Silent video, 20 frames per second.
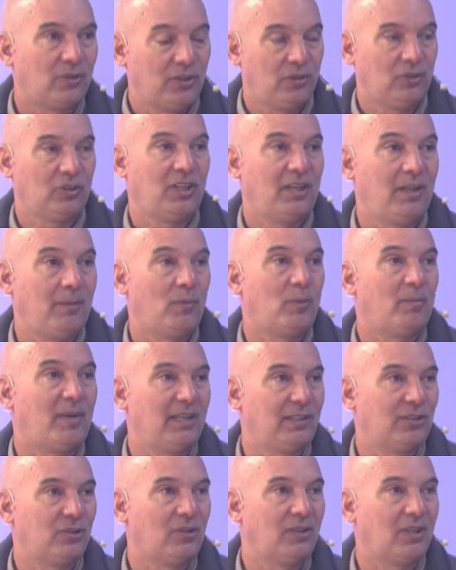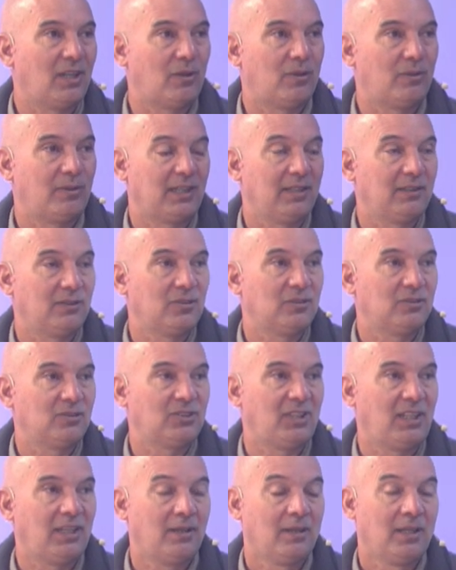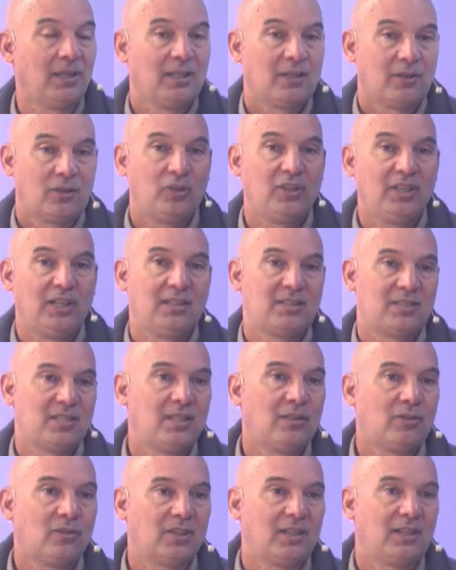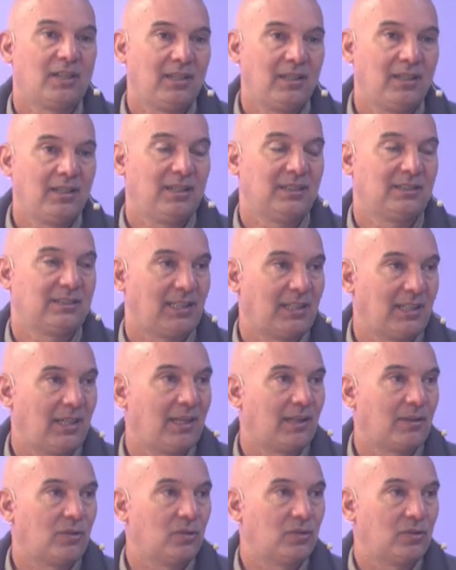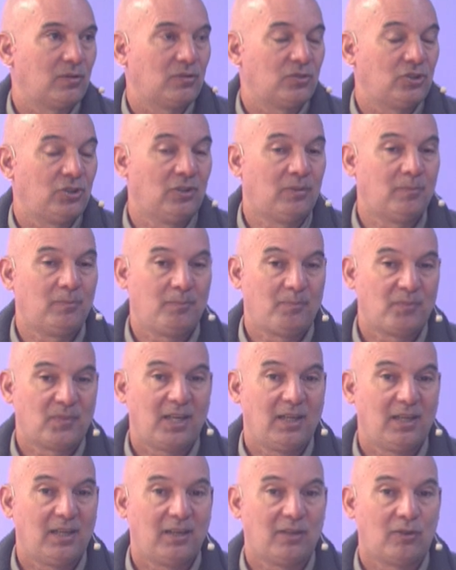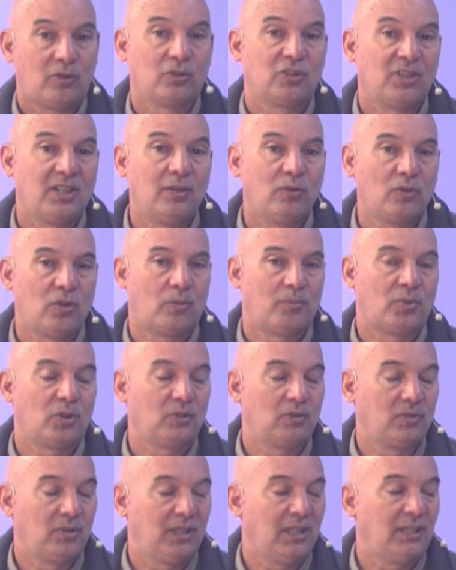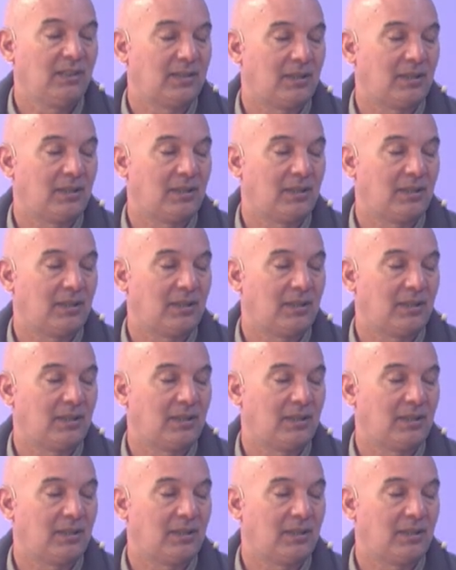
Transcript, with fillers: hoy no tenemos maestro en la obra. Entonces, hoy el chico que quiere ingresar a la construcción eh, o tiene una oportunidad de